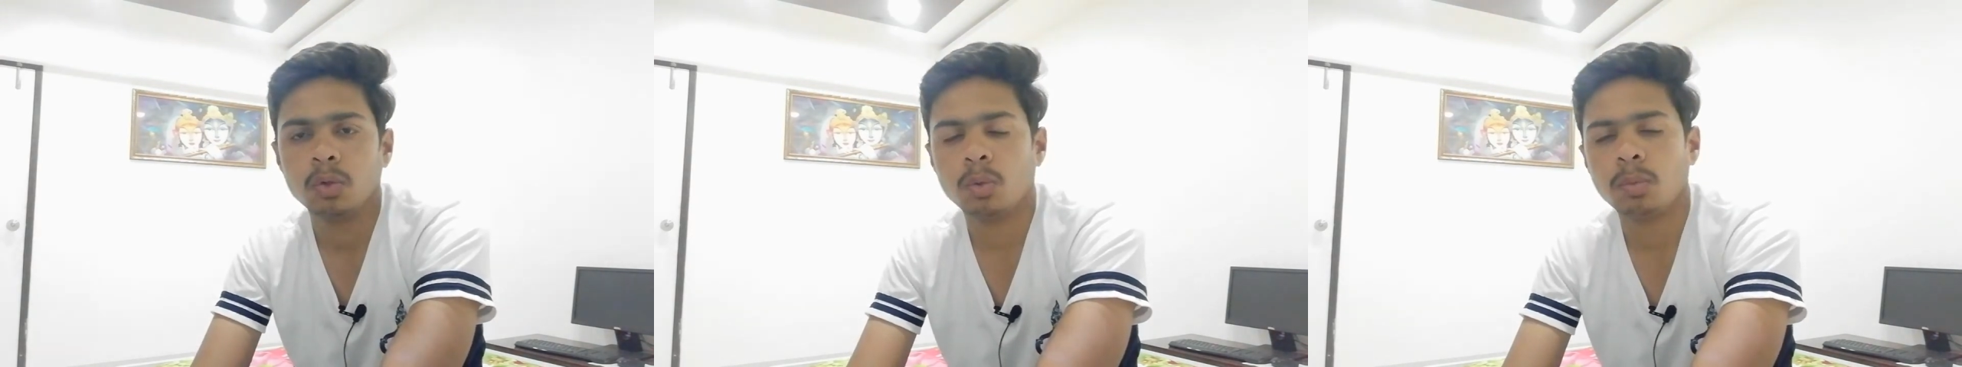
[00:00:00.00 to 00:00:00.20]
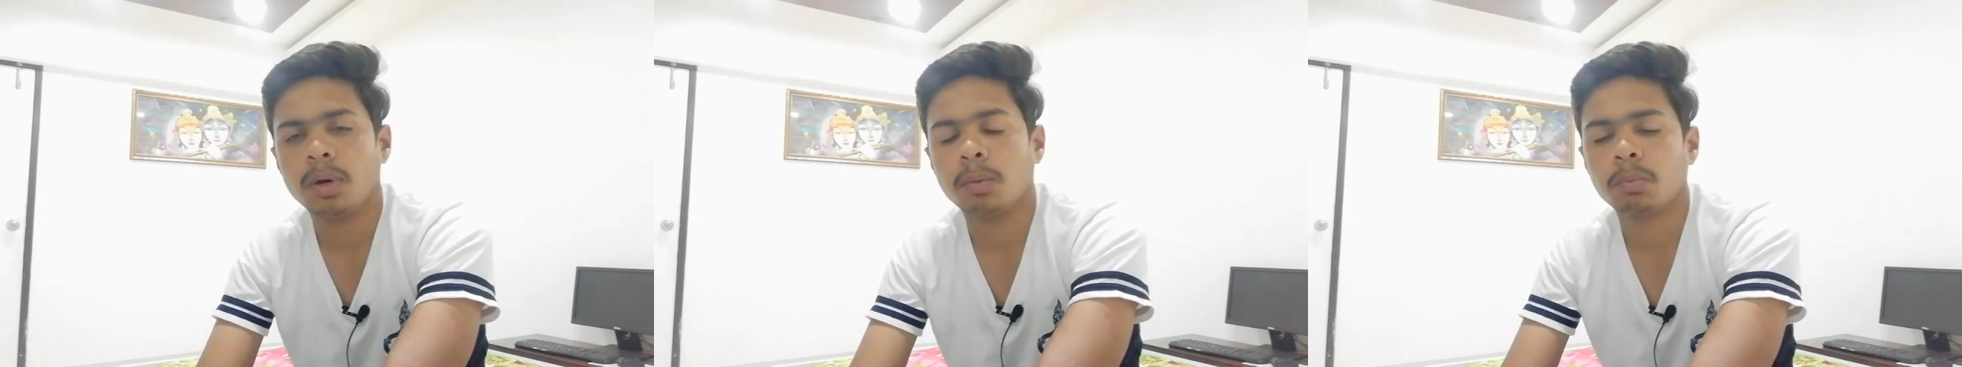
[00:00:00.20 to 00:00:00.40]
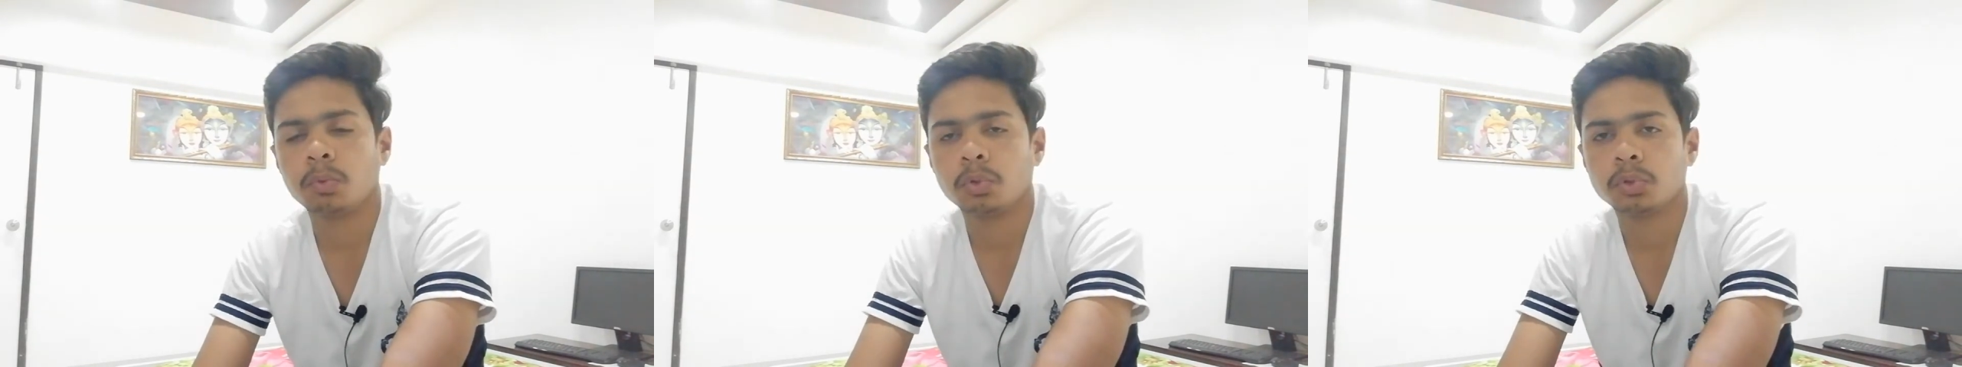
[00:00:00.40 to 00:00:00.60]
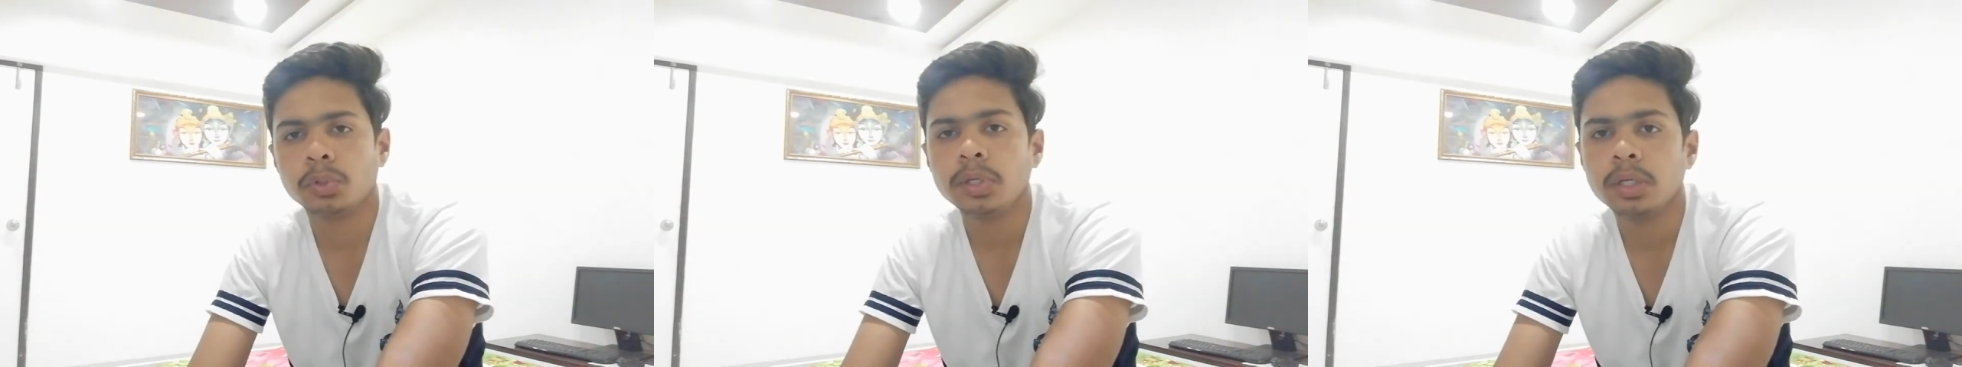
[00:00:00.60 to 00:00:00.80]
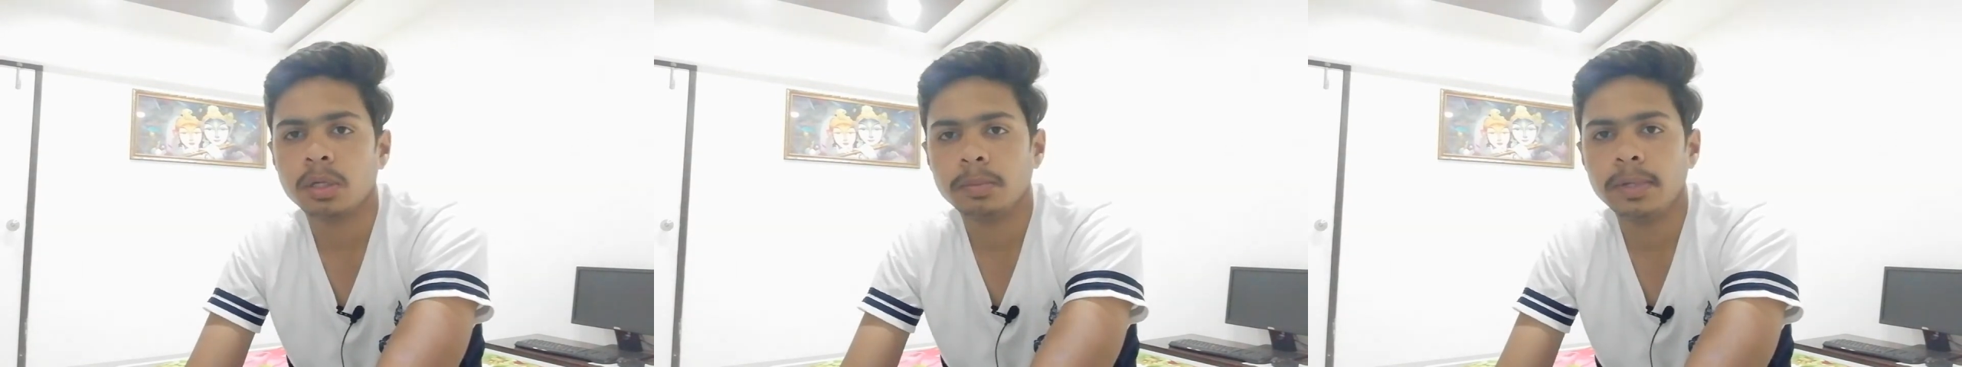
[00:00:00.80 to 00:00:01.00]
तो मैं आपको जो
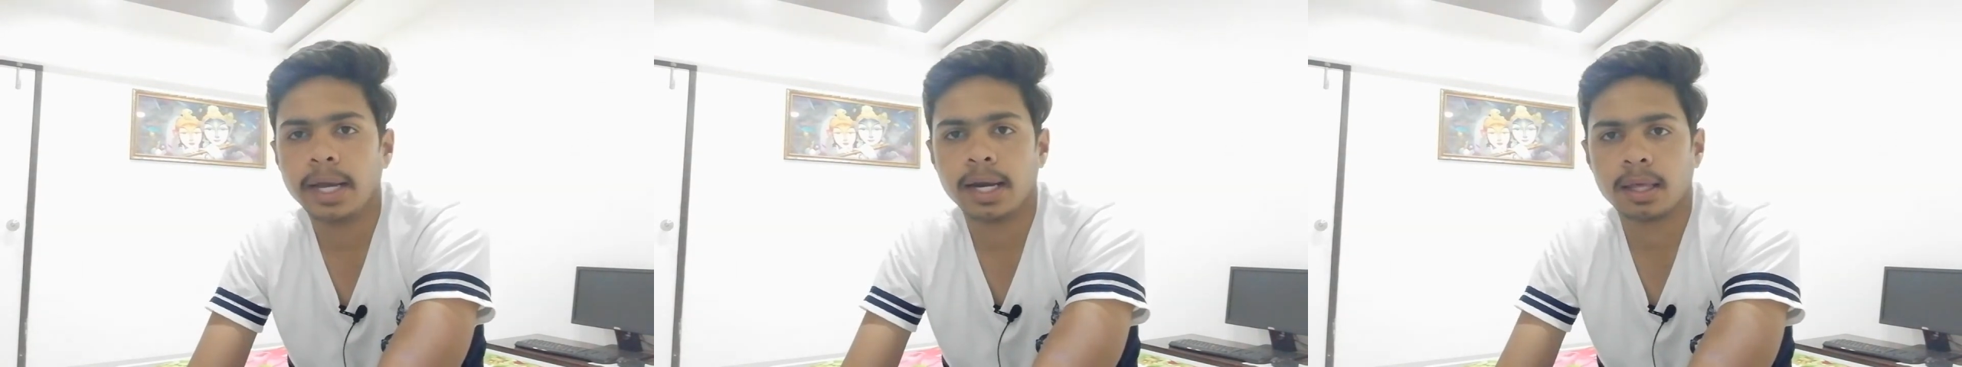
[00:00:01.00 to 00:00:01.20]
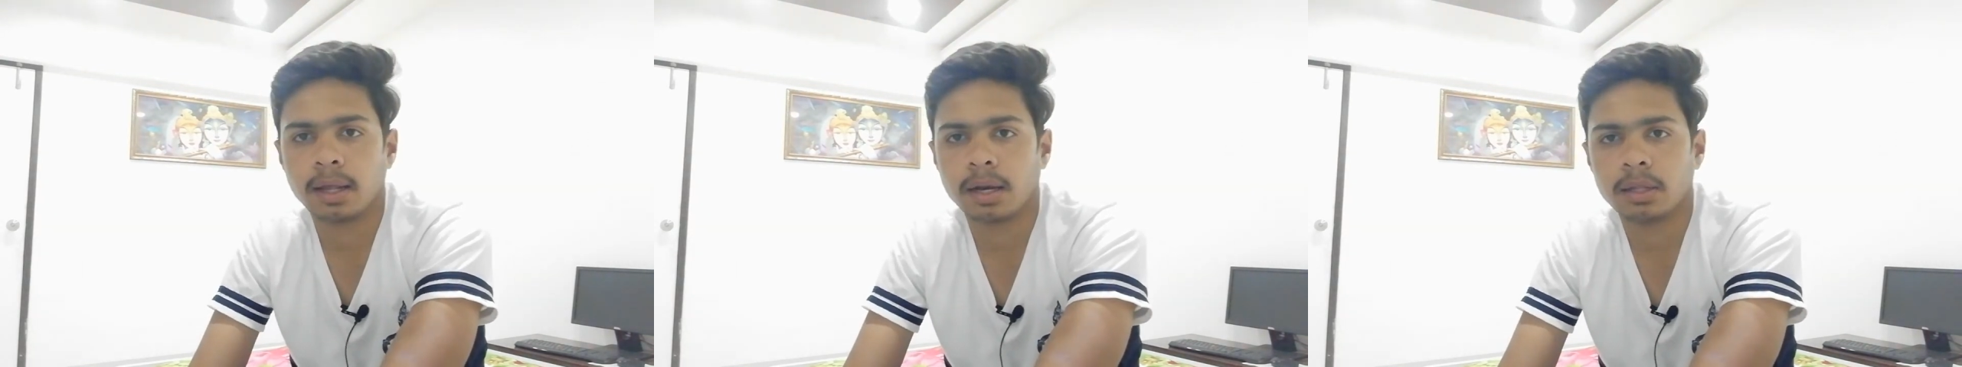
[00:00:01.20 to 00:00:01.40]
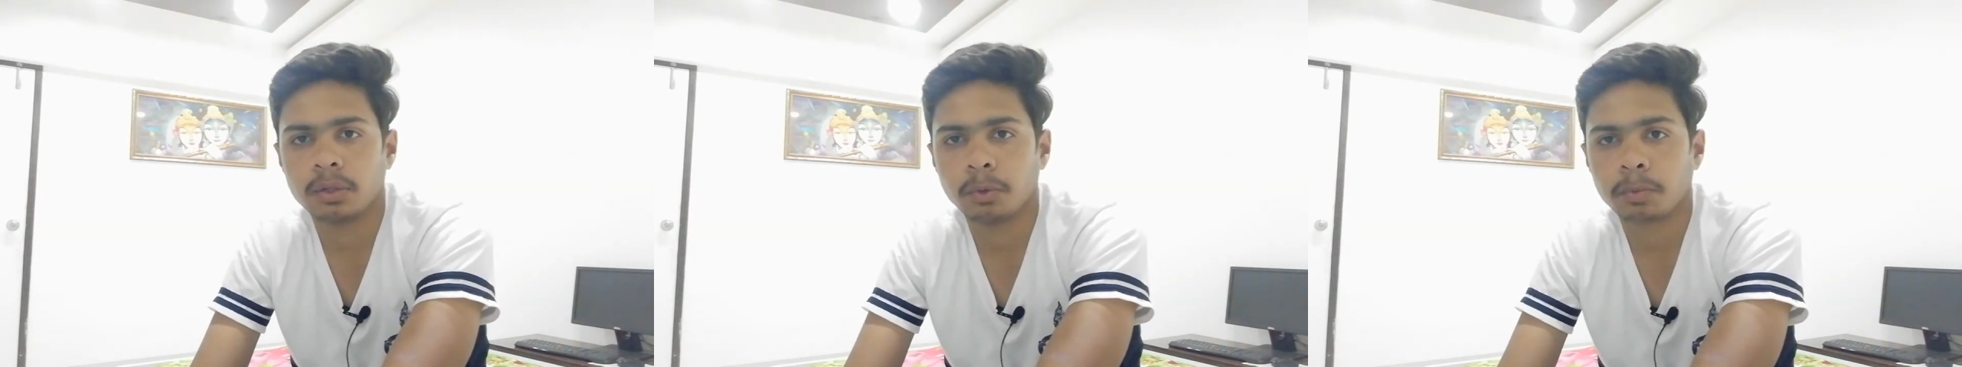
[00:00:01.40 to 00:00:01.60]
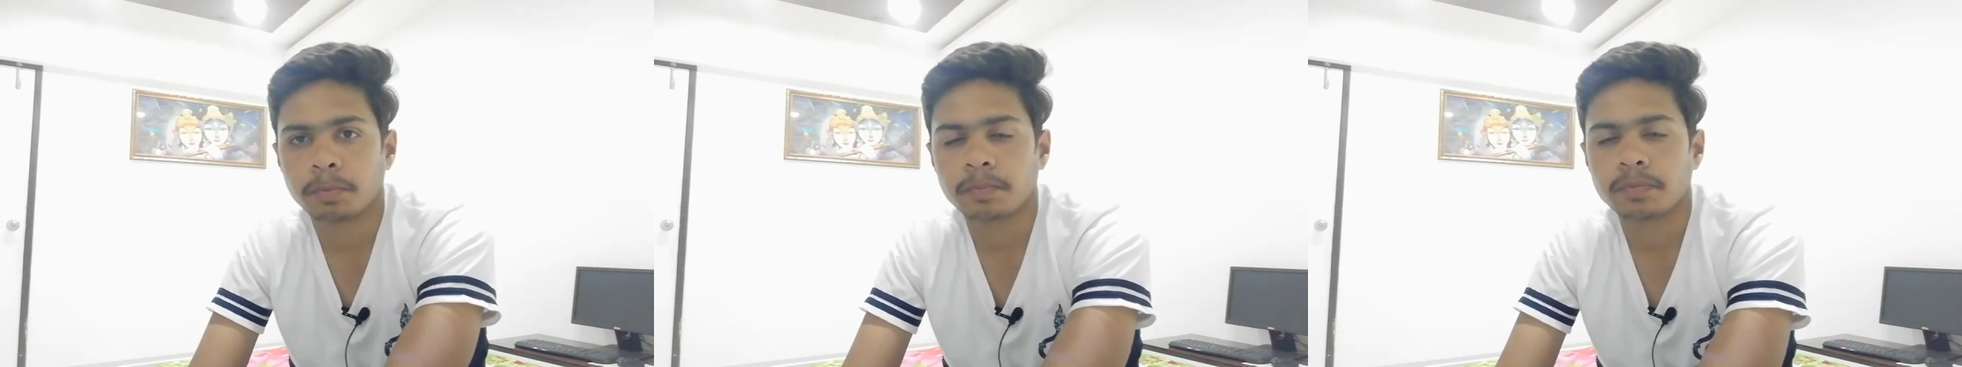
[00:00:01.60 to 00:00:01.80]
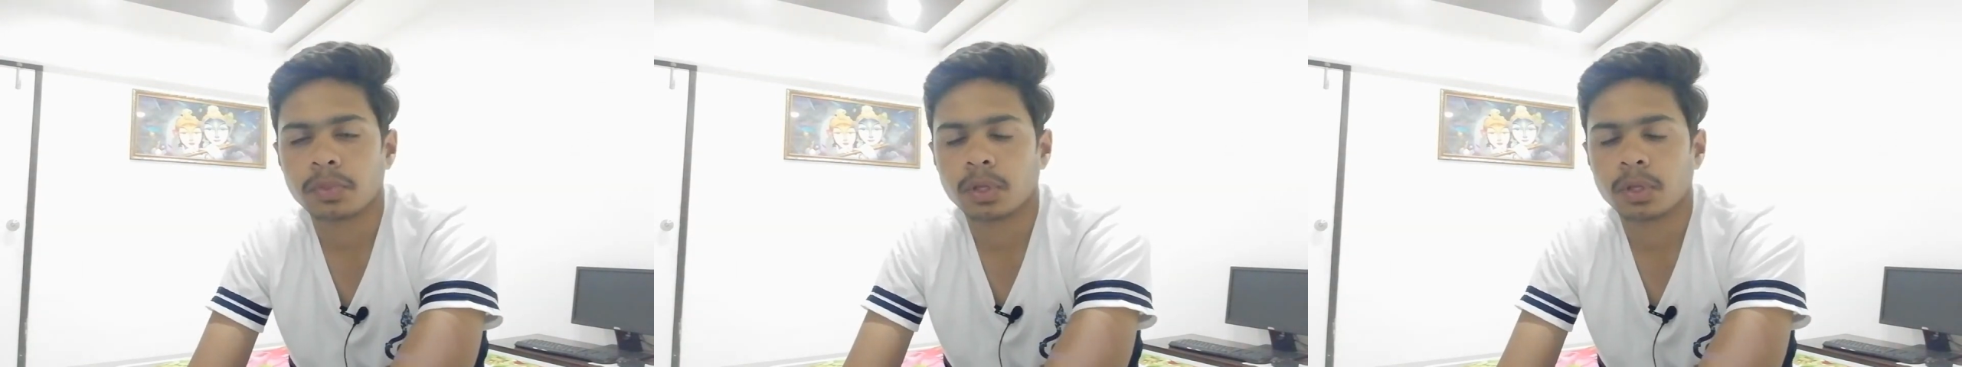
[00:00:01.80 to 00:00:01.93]
है अभी ऐड कर लेता हूँ